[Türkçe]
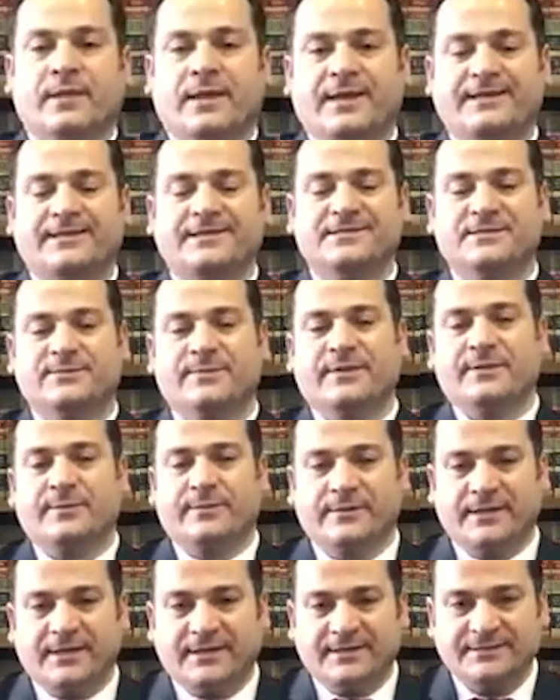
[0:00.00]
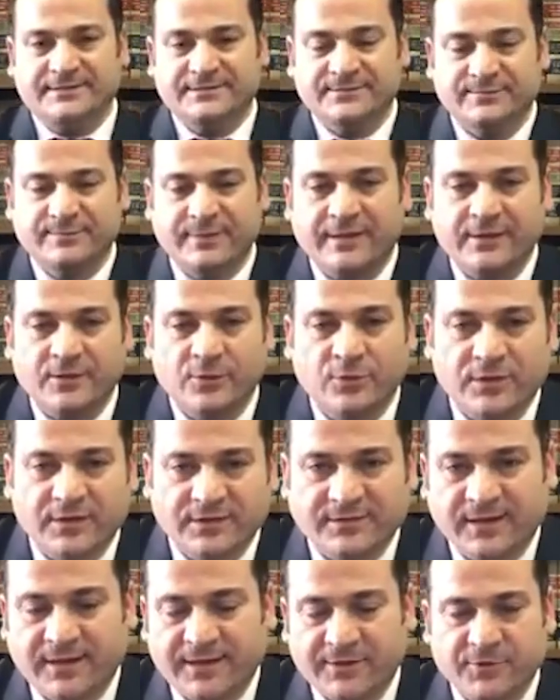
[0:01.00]
Herkese merhabalar. Ben
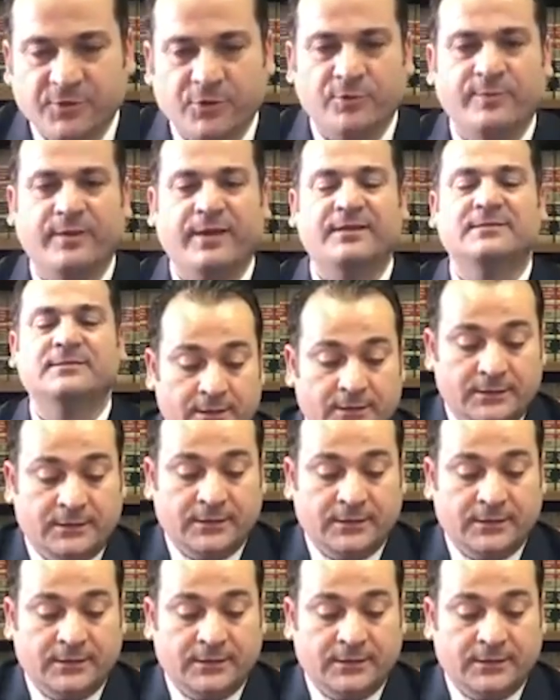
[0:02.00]
Avukat Ayhan Ömen.